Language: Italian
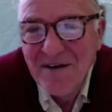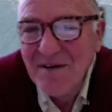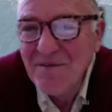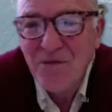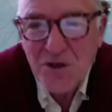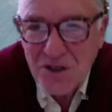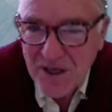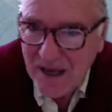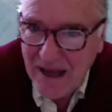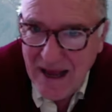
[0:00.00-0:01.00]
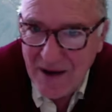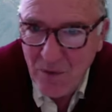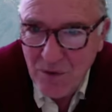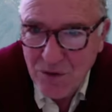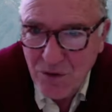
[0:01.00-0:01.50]
Forse è,
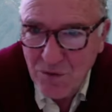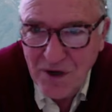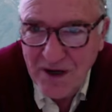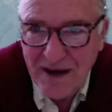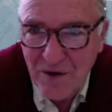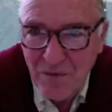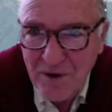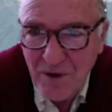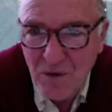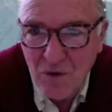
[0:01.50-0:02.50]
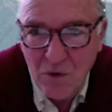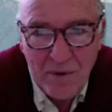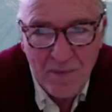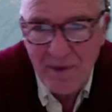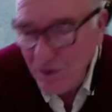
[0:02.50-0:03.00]
sono quelli che hanno meno colpa,
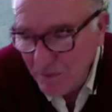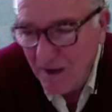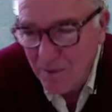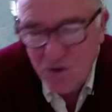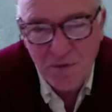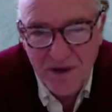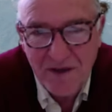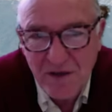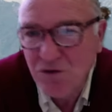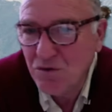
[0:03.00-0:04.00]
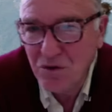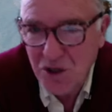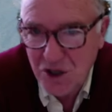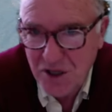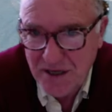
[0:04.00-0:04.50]
ma io me la posso prendere solo con gli
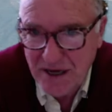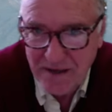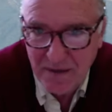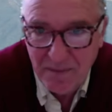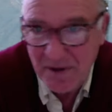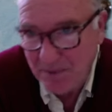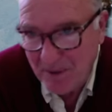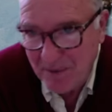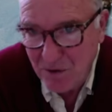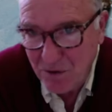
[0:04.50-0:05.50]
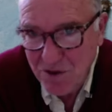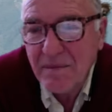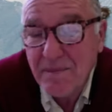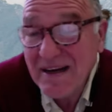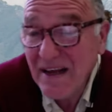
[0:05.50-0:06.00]
scienziati, per prima cosa,
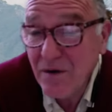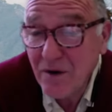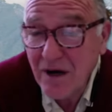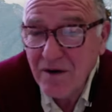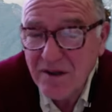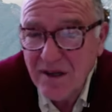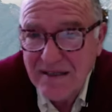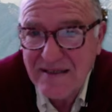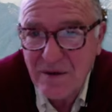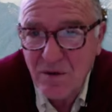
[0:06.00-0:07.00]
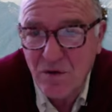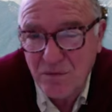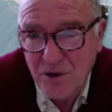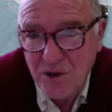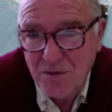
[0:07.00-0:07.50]
perché non hanno interessi
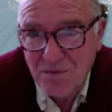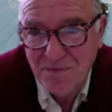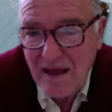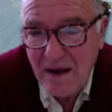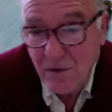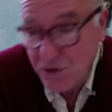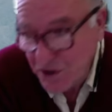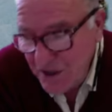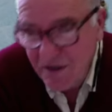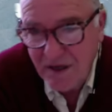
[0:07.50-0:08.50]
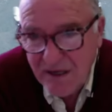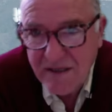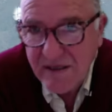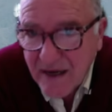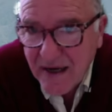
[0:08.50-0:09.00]
economici. Hanno sì interessi
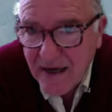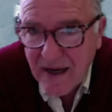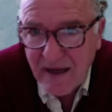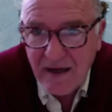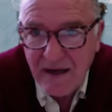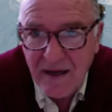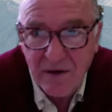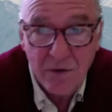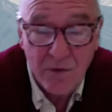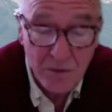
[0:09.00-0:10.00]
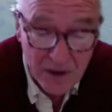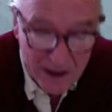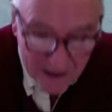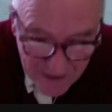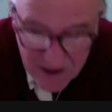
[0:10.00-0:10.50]
di carriera, hanno certo.
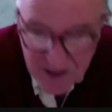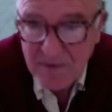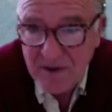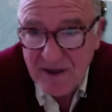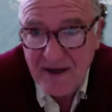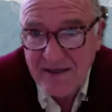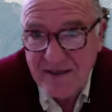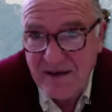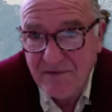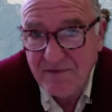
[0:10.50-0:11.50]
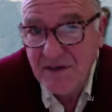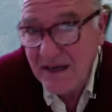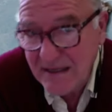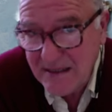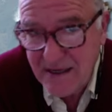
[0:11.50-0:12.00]
grandissimi interessi a
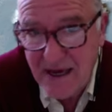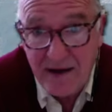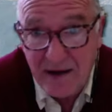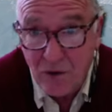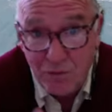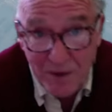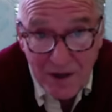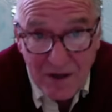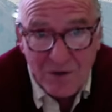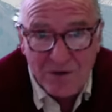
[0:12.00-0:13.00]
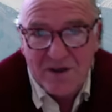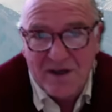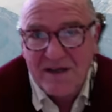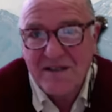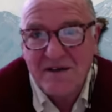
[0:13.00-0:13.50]
finanziare, come io ho
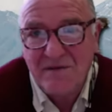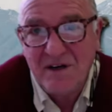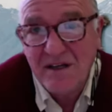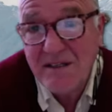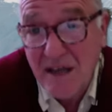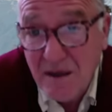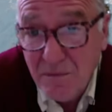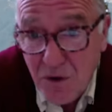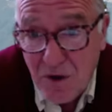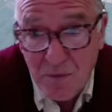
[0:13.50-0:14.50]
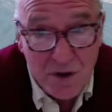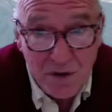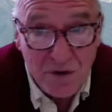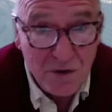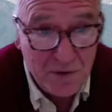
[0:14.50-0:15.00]
interessi a finanziare il mio
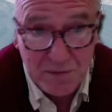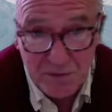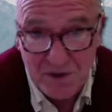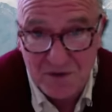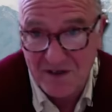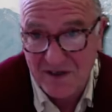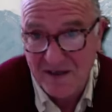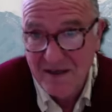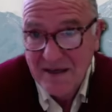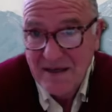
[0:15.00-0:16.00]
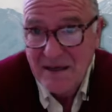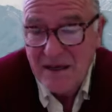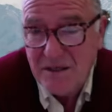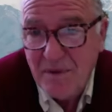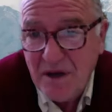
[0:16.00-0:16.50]
laboratorio per poter fare
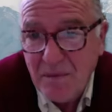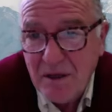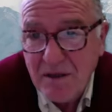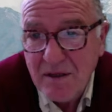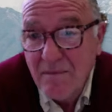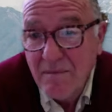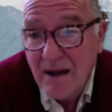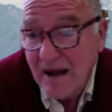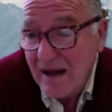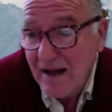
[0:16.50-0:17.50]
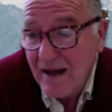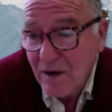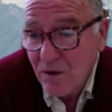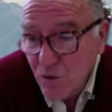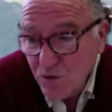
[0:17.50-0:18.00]
esperimenti, ma
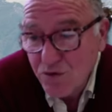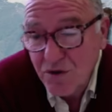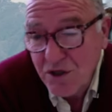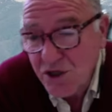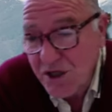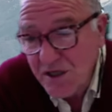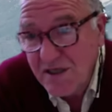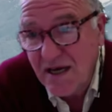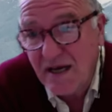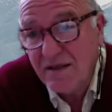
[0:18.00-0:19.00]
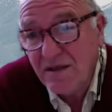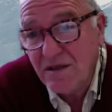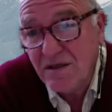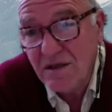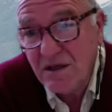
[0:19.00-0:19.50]
accuso gli scienziati
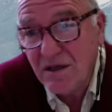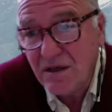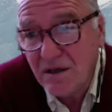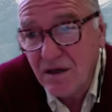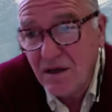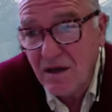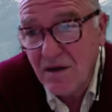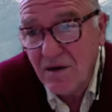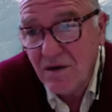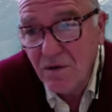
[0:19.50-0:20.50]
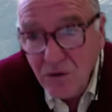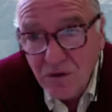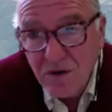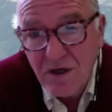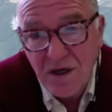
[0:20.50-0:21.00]
di eh,
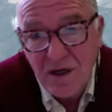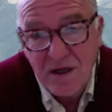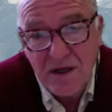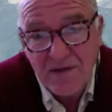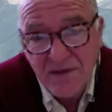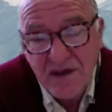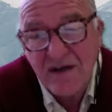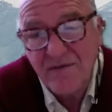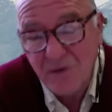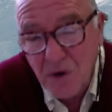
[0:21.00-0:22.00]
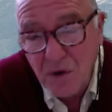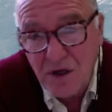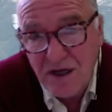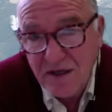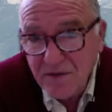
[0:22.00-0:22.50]
non avere
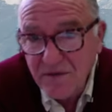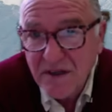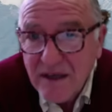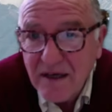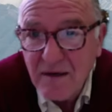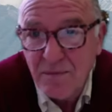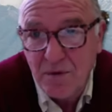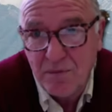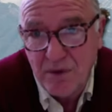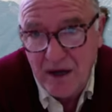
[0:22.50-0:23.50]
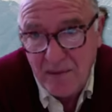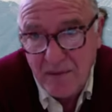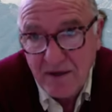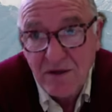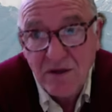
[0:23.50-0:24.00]
voglia di vedere il
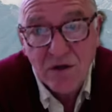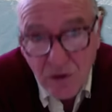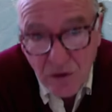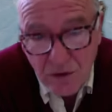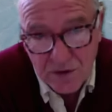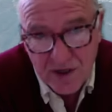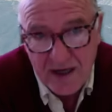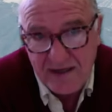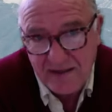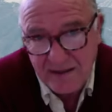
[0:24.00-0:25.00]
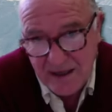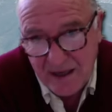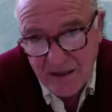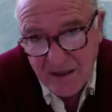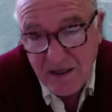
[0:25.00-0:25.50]
problema, di non
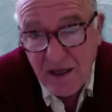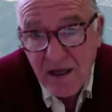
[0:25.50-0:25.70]
organizzarsi